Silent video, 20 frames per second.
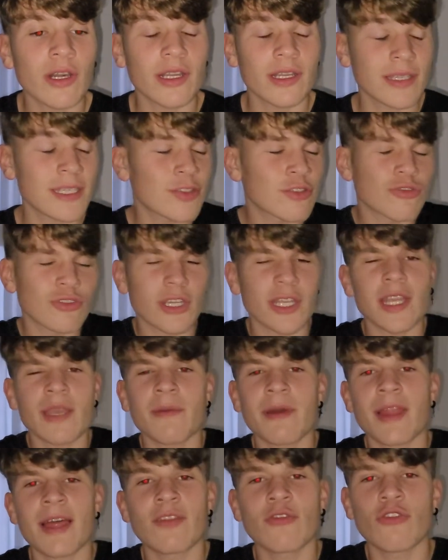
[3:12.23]
esto se
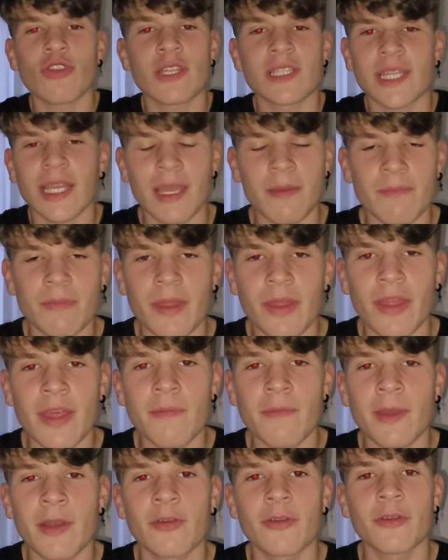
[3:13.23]
lleva dando desde que empecé,
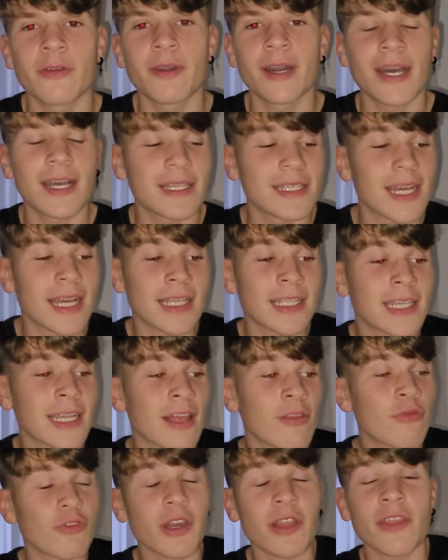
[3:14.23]
pero ha
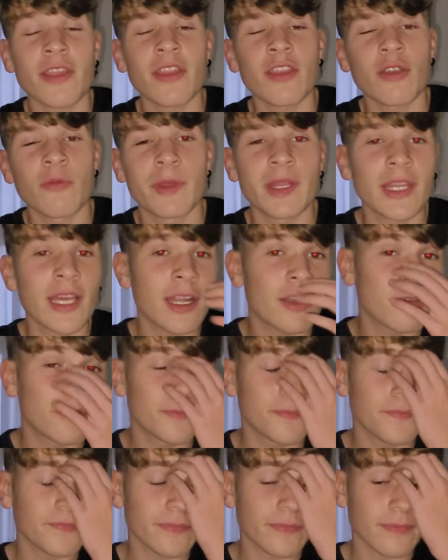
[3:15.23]
llegado un reciente comentario,